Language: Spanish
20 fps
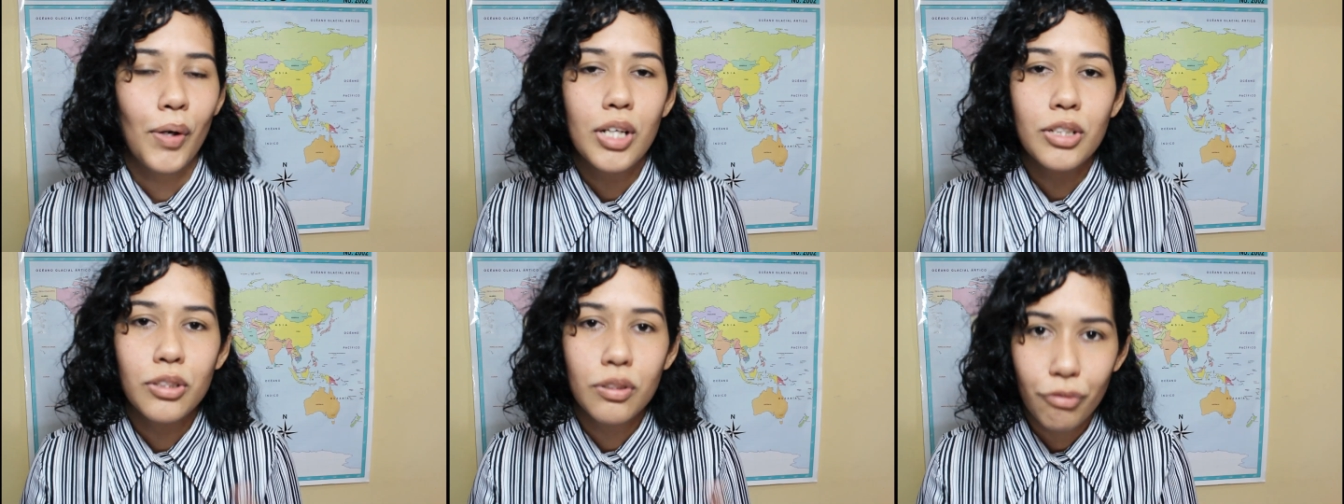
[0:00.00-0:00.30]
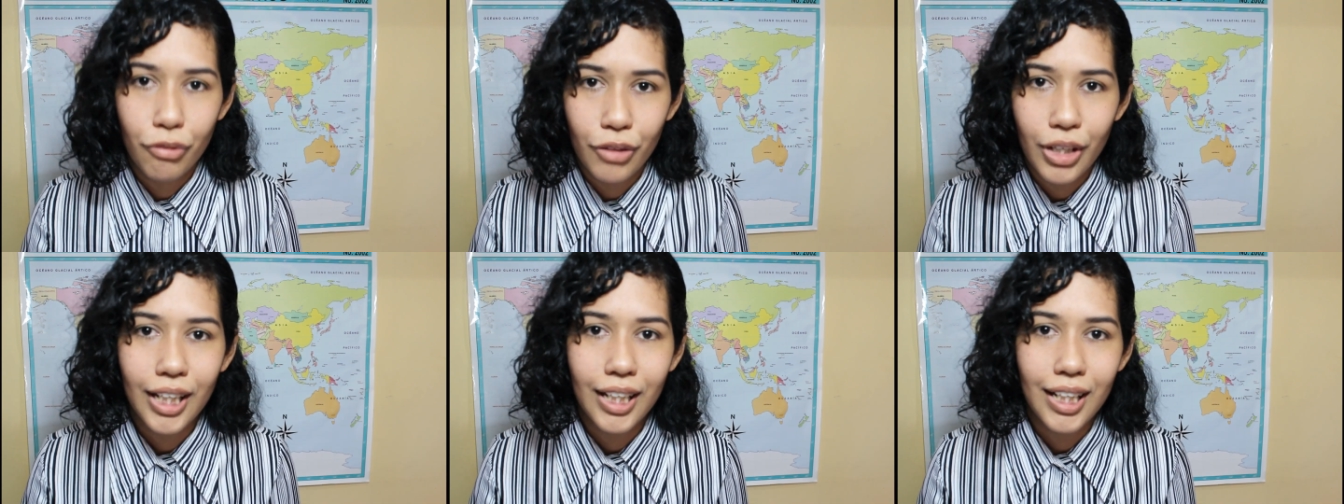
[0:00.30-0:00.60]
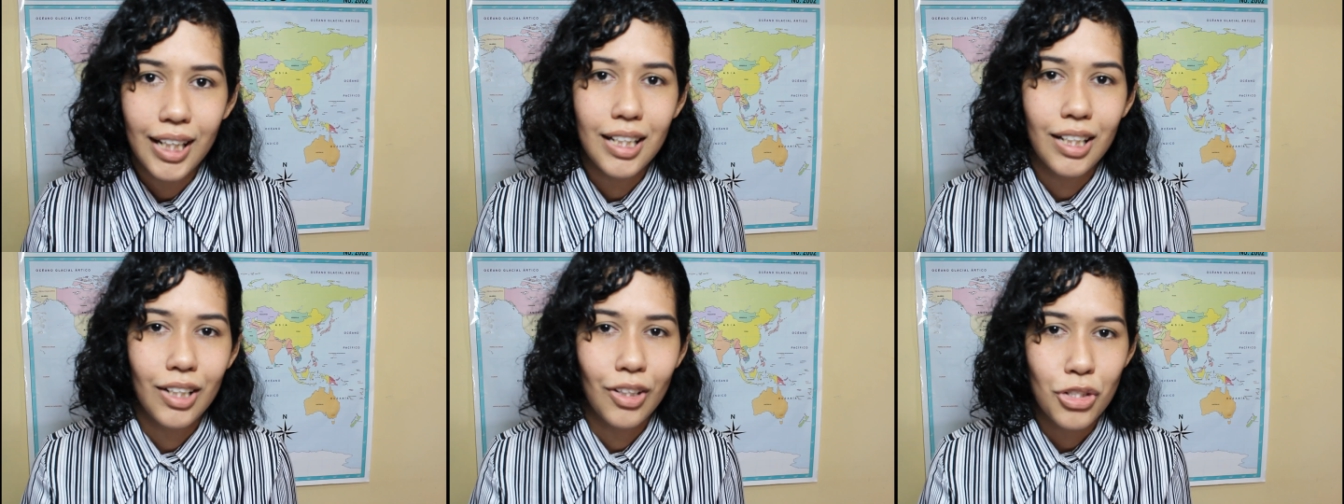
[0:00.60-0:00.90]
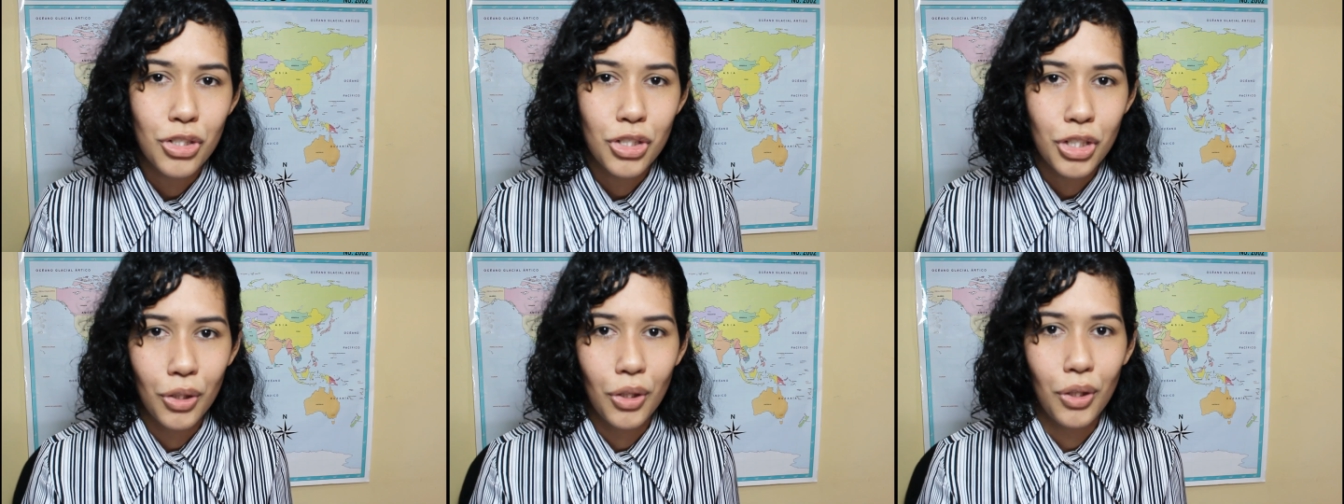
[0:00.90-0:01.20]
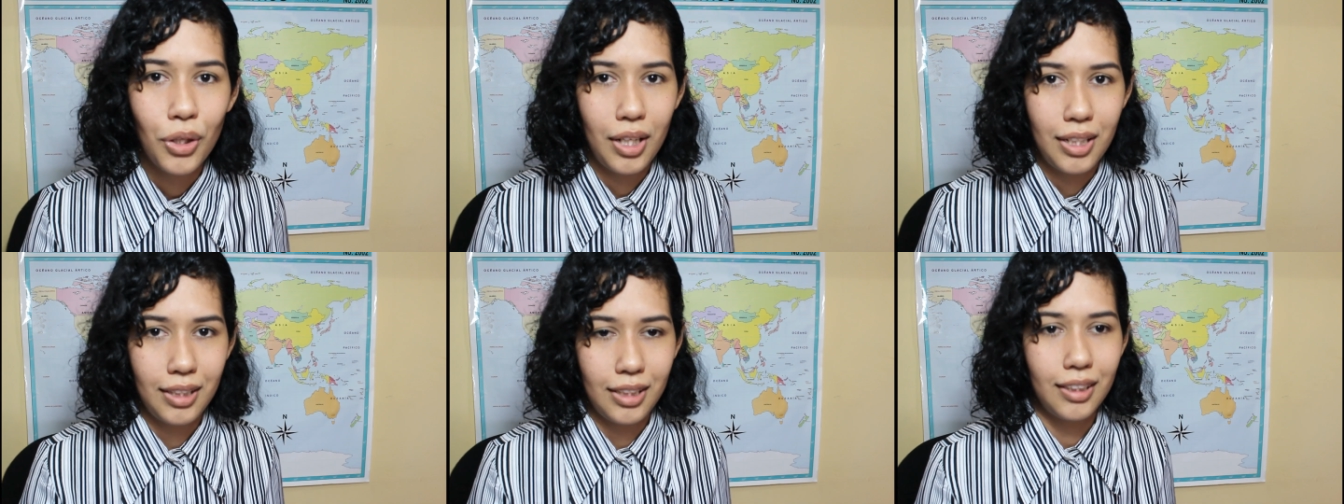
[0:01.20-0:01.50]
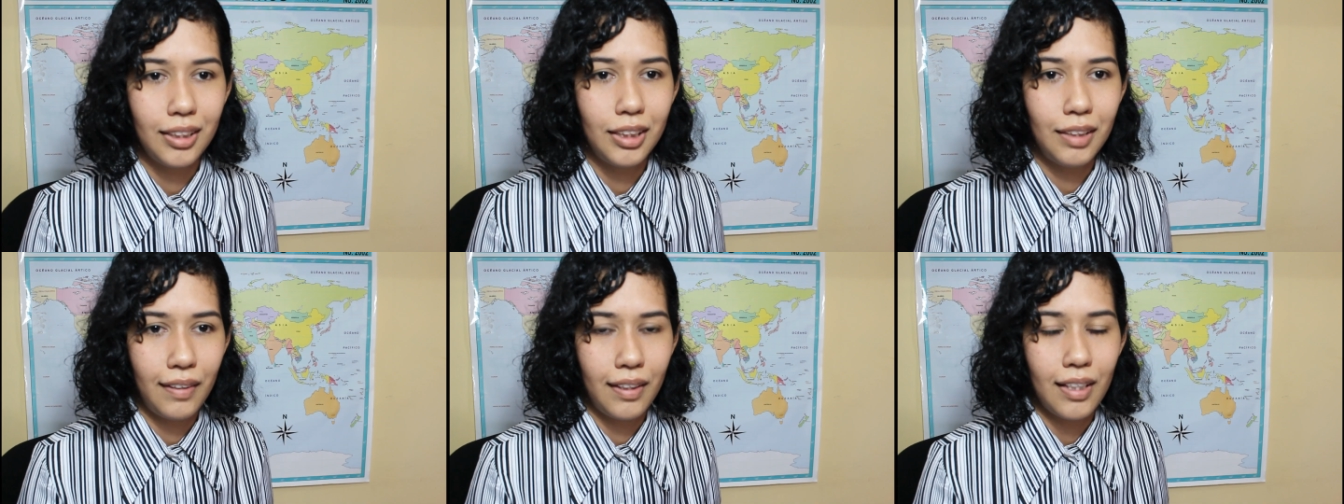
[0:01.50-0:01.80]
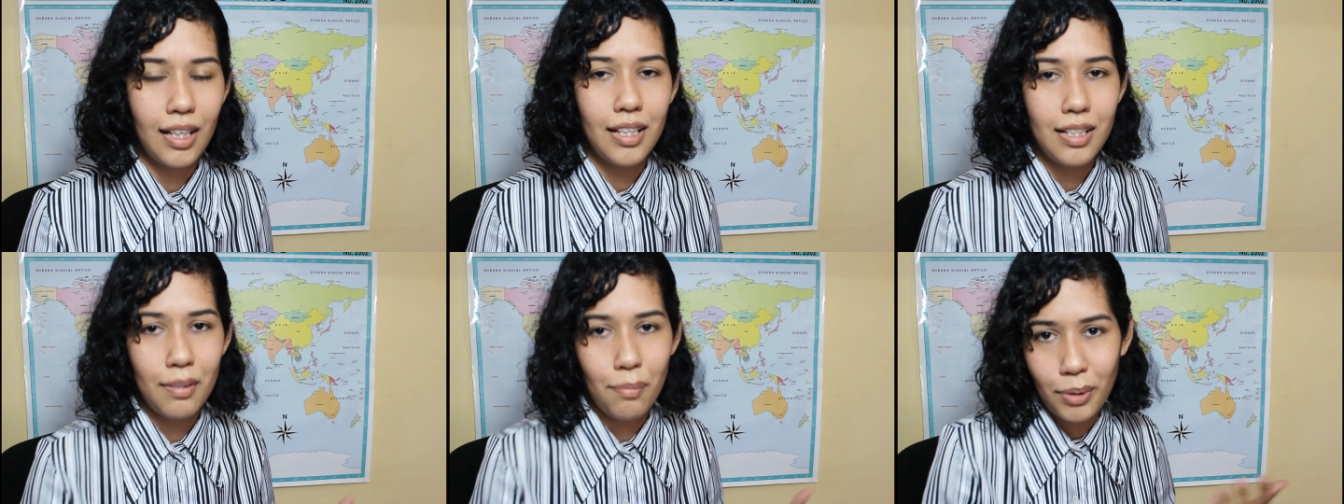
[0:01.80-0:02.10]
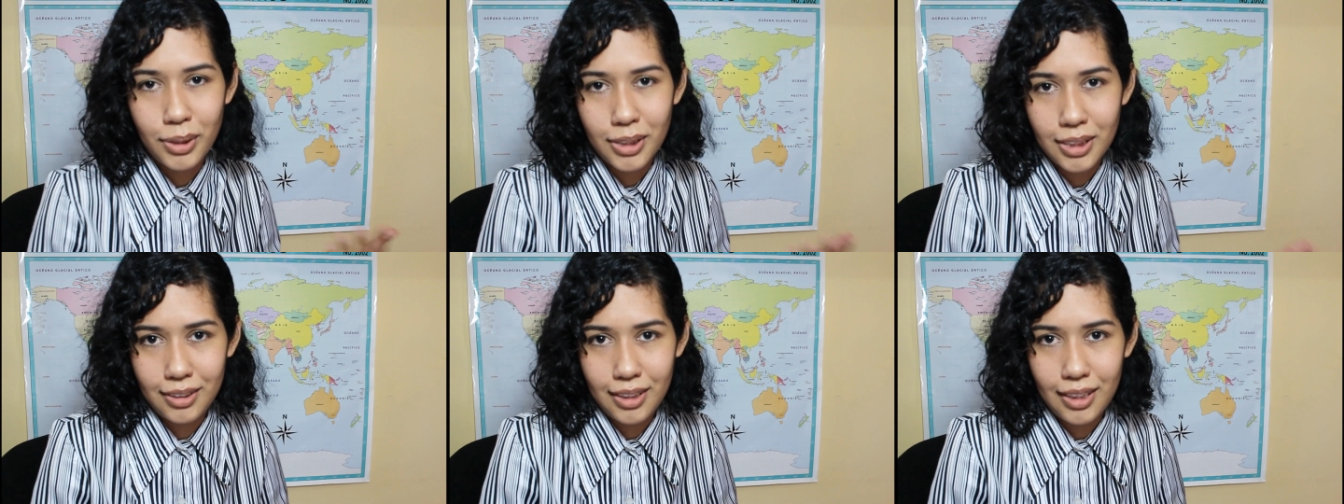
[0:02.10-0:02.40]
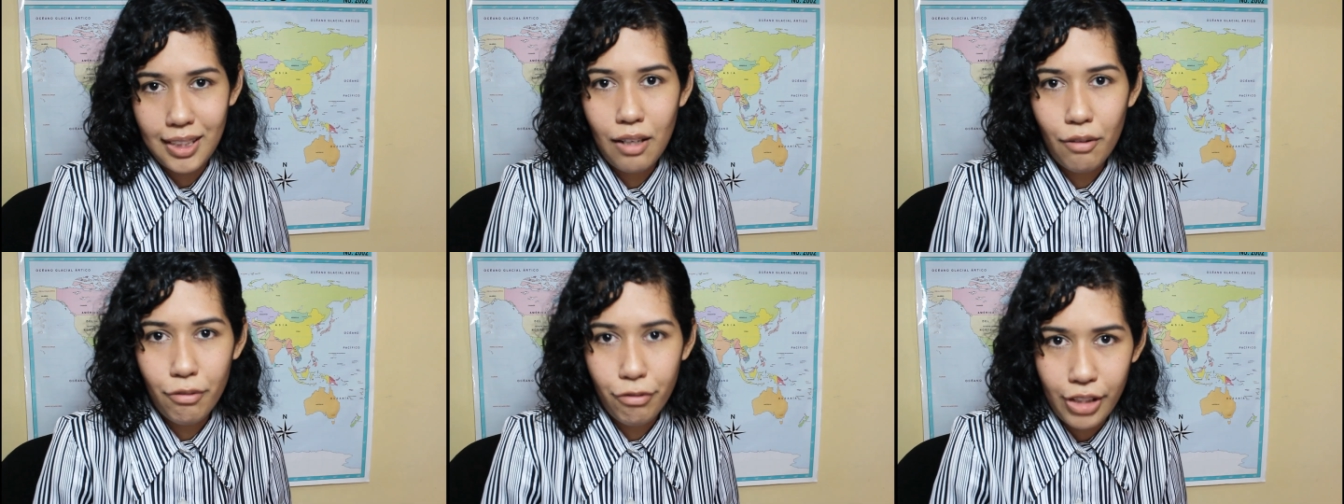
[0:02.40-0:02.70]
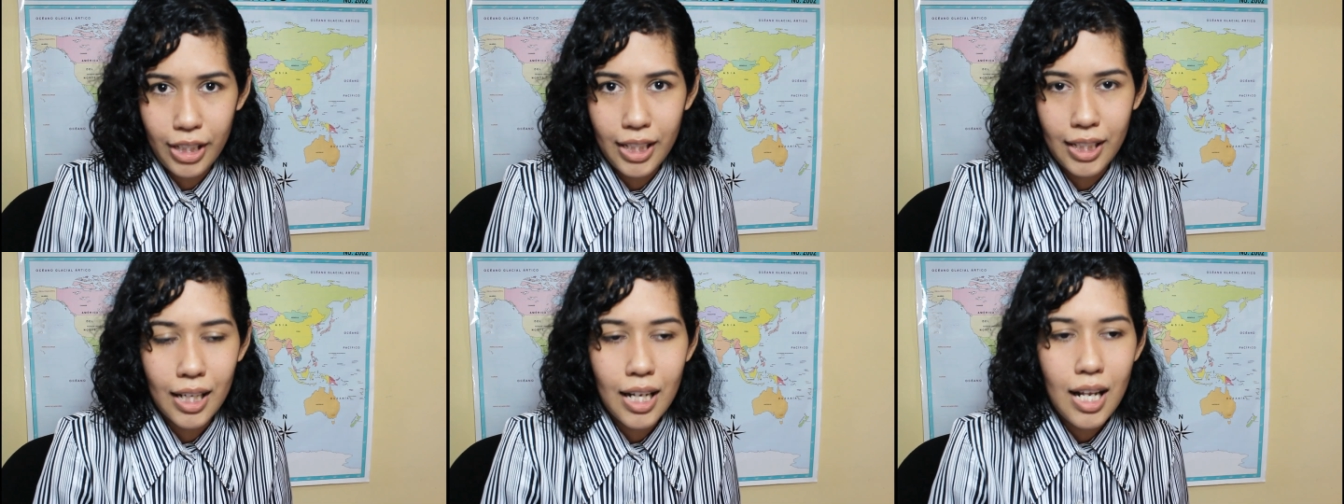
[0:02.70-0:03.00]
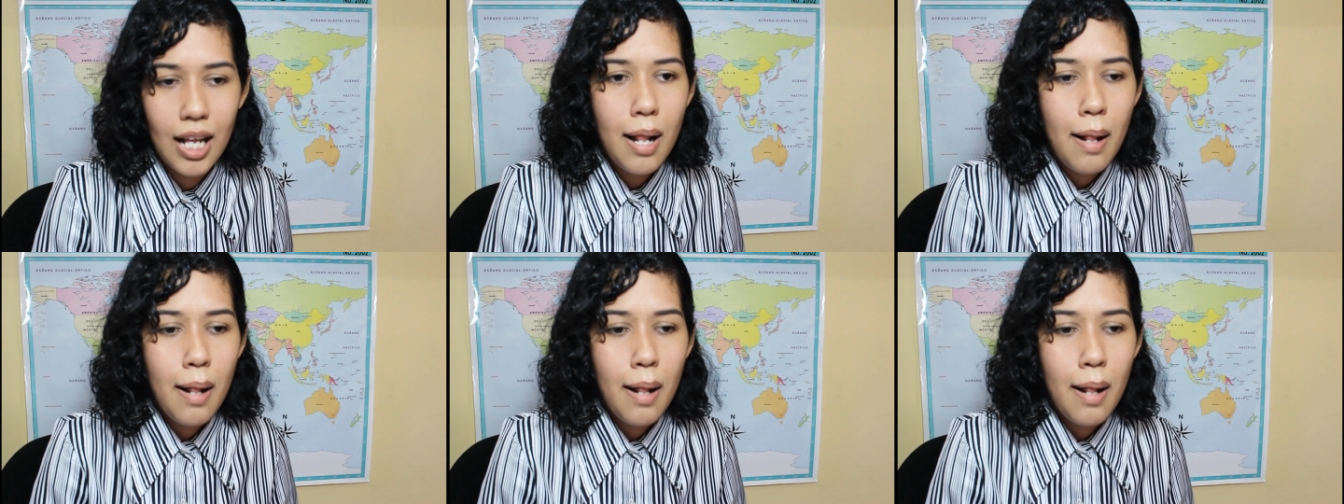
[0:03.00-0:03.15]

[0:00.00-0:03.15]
eso fue lo chido de esa actividad y pues ese era el fin